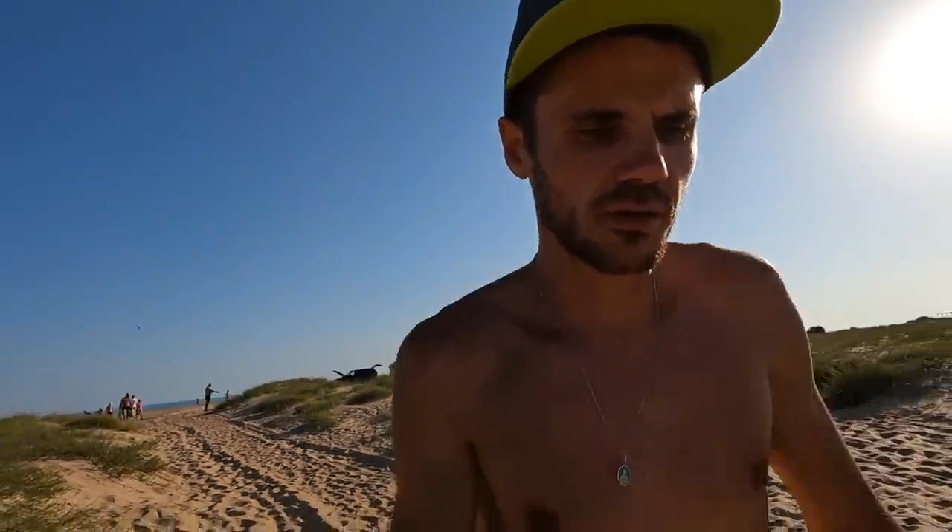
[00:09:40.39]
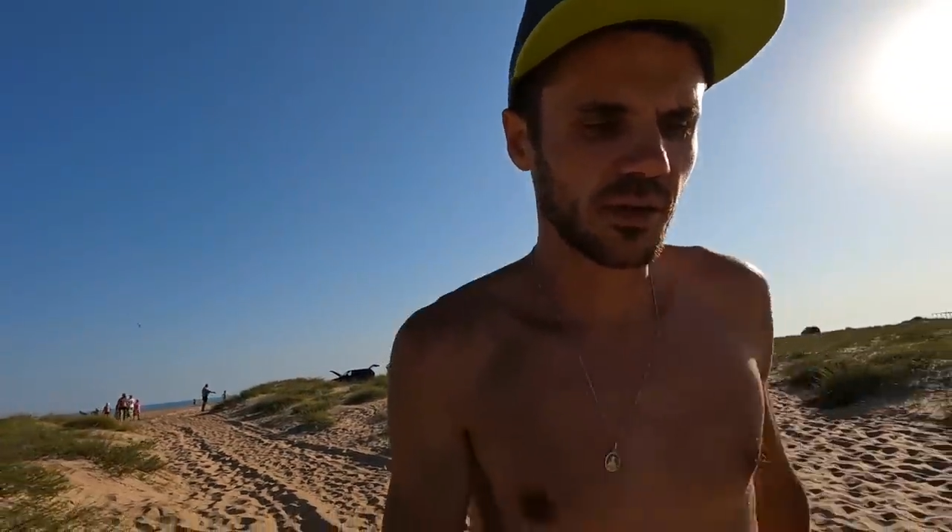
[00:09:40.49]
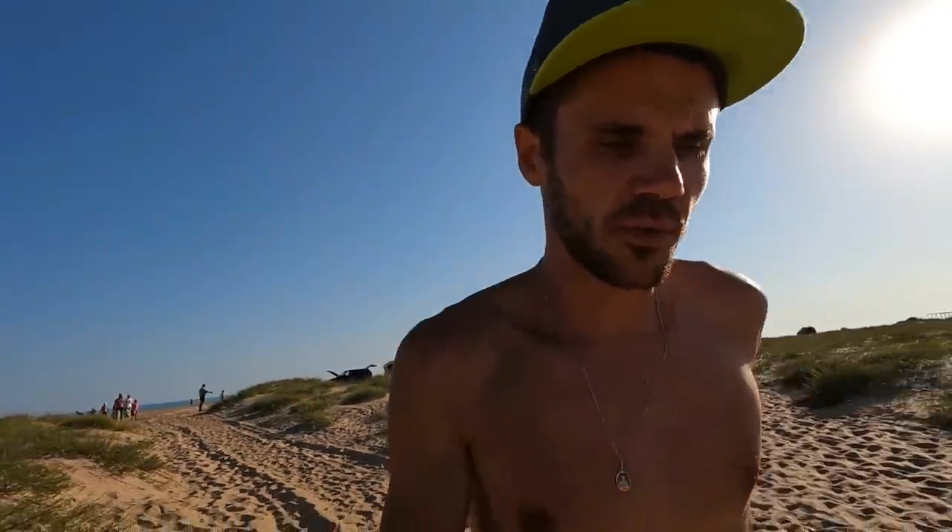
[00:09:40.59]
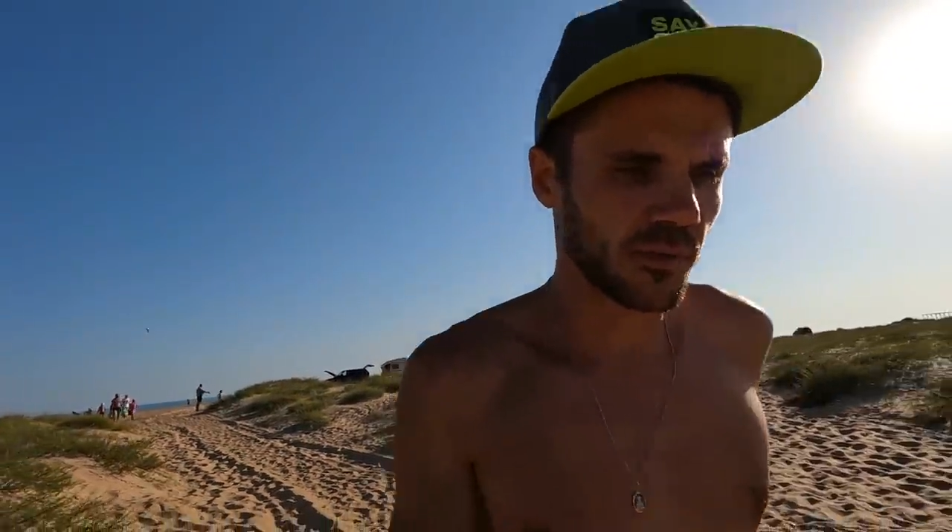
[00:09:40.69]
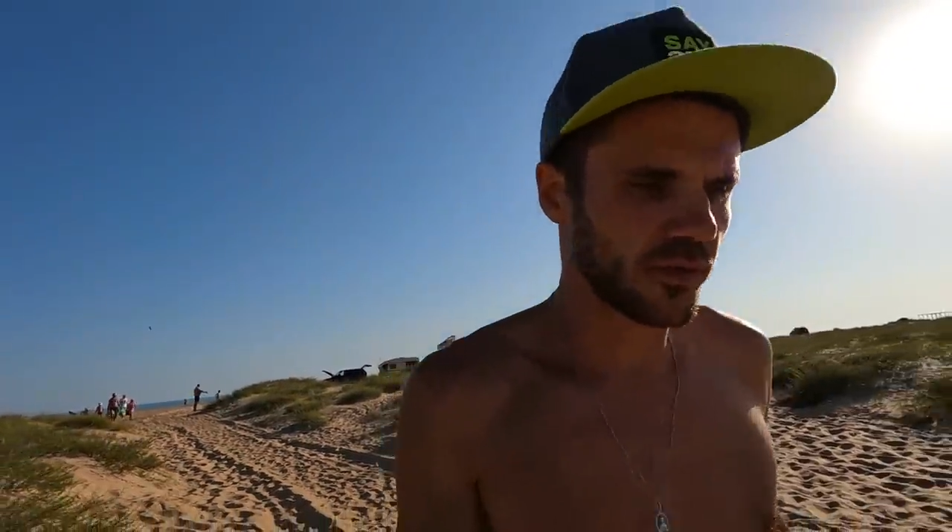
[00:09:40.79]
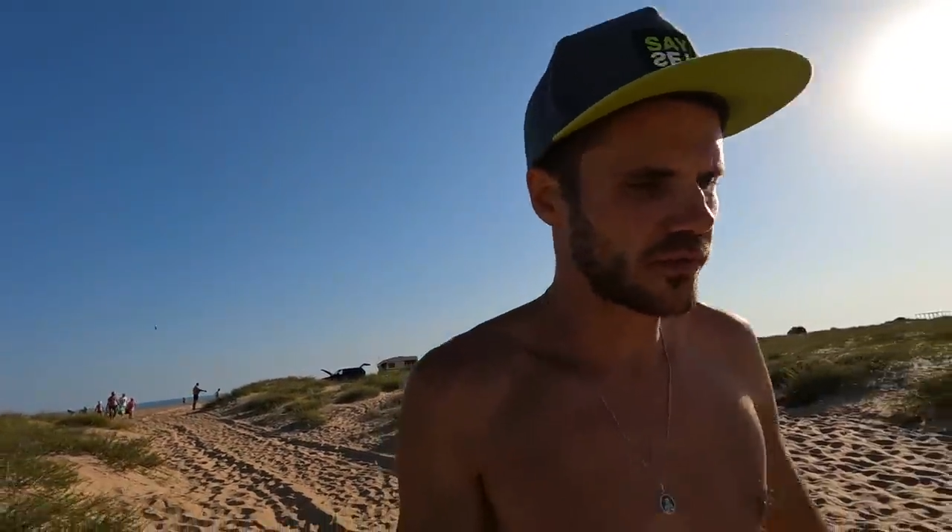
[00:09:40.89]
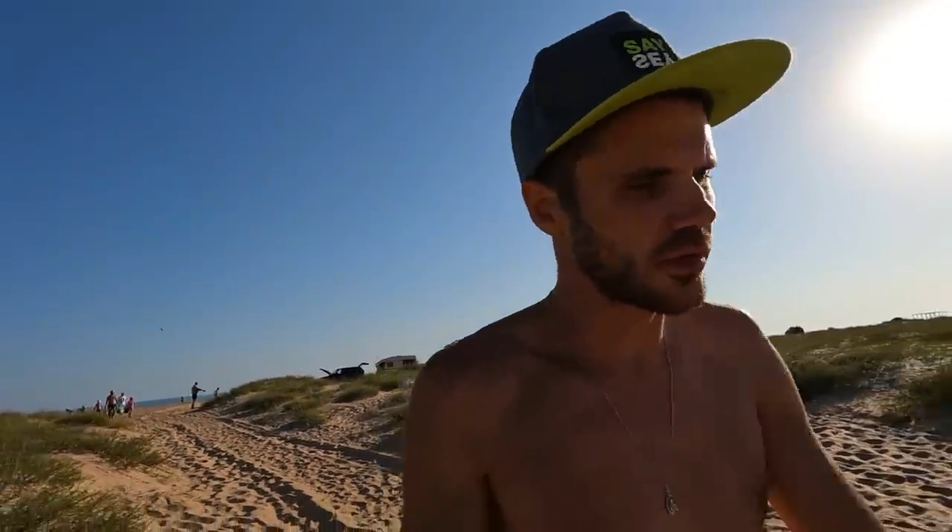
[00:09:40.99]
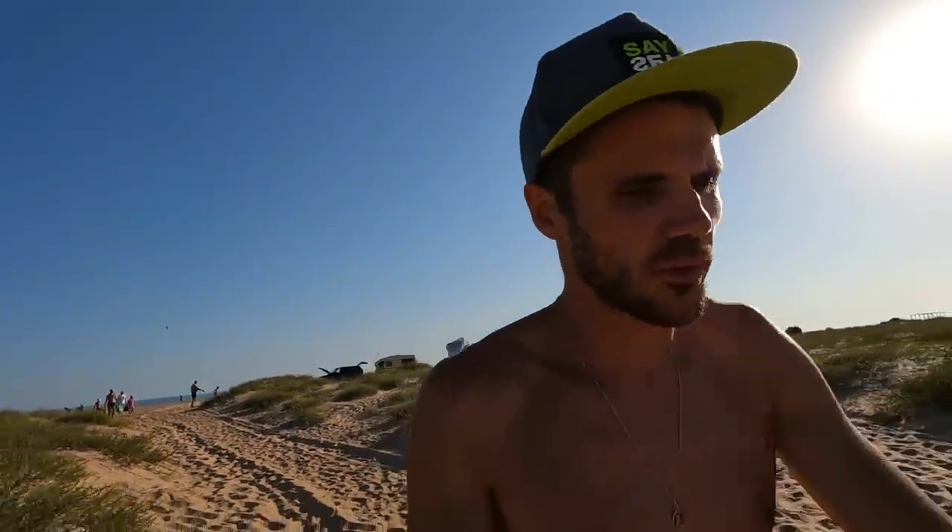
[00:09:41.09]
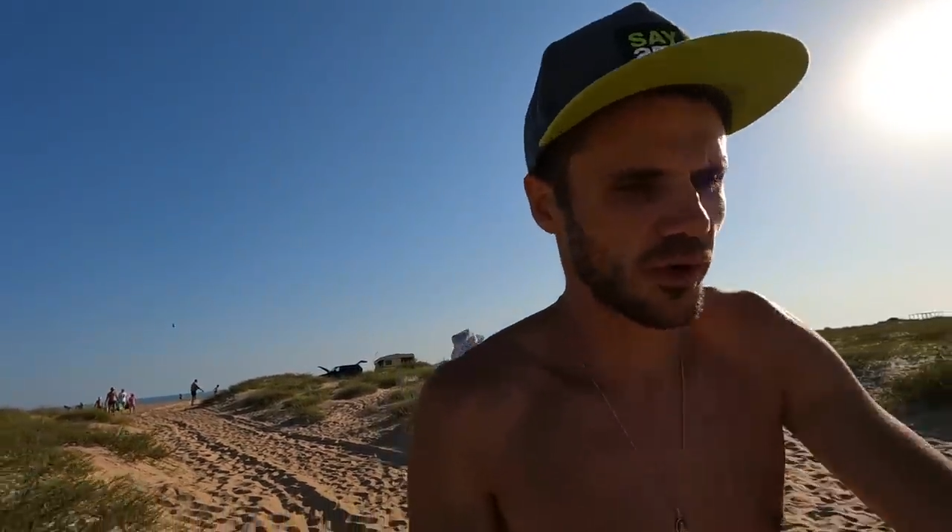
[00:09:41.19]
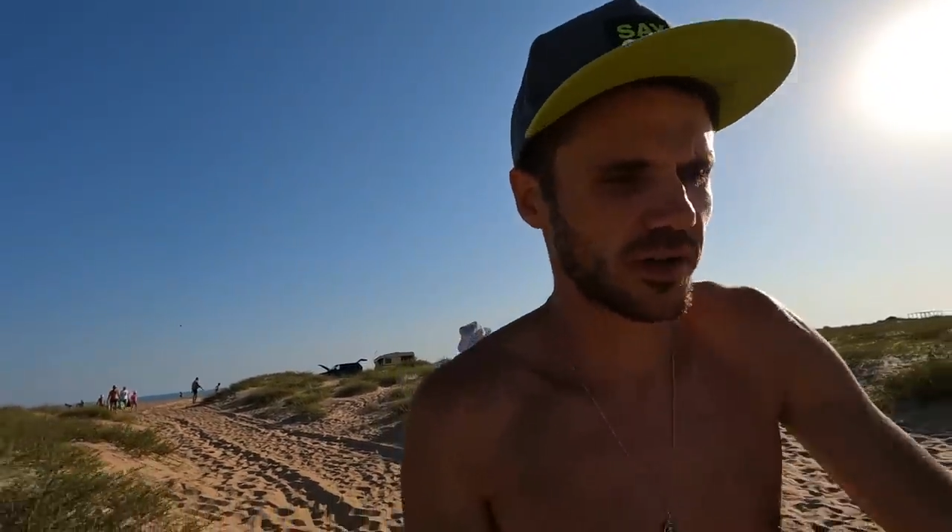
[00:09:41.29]
не помню
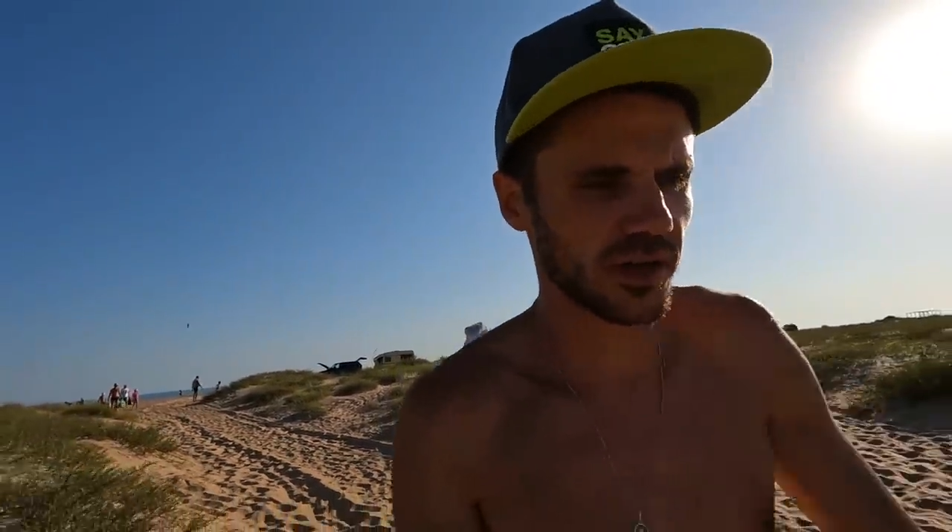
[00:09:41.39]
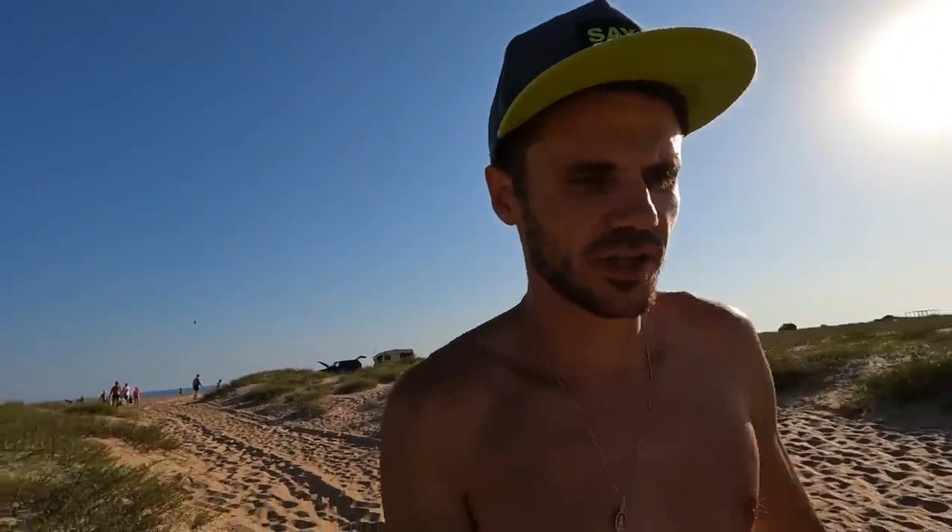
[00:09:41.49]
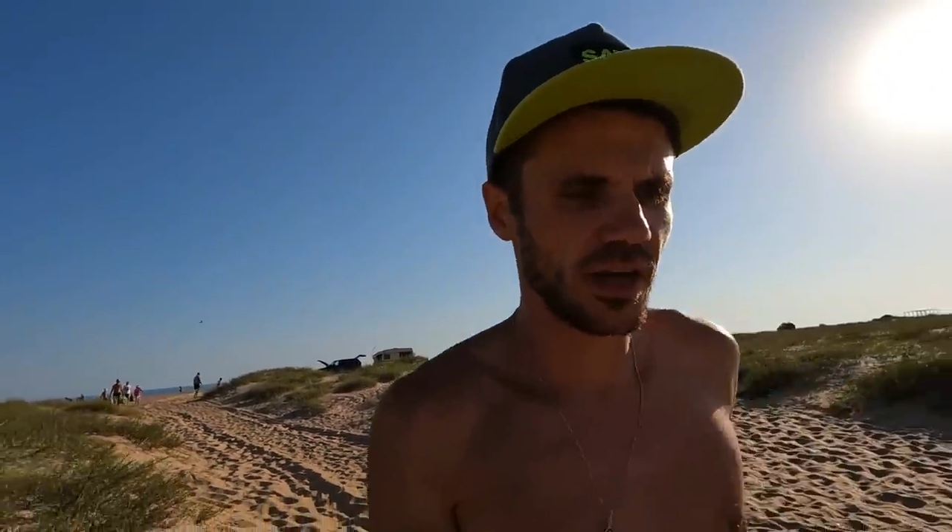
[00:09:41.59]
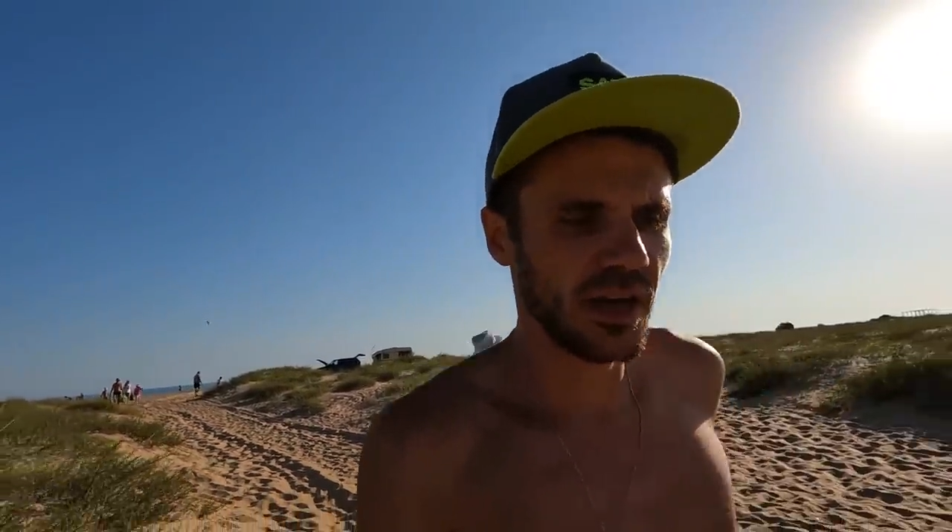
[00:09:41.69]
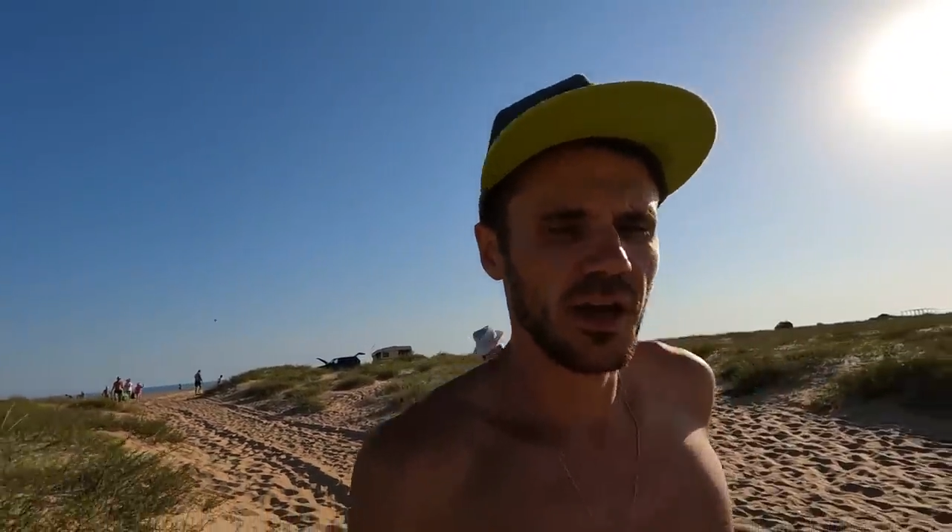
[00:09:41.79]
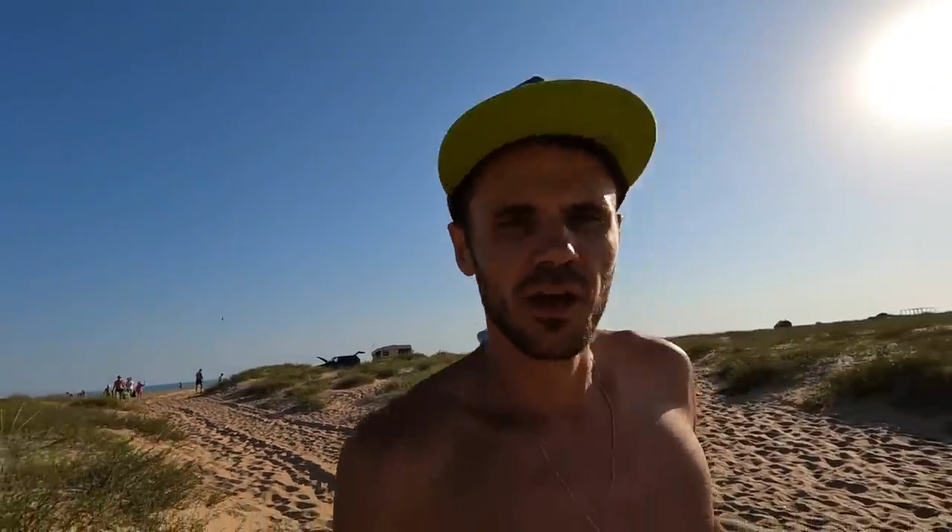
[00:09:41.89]
фирму, конечно.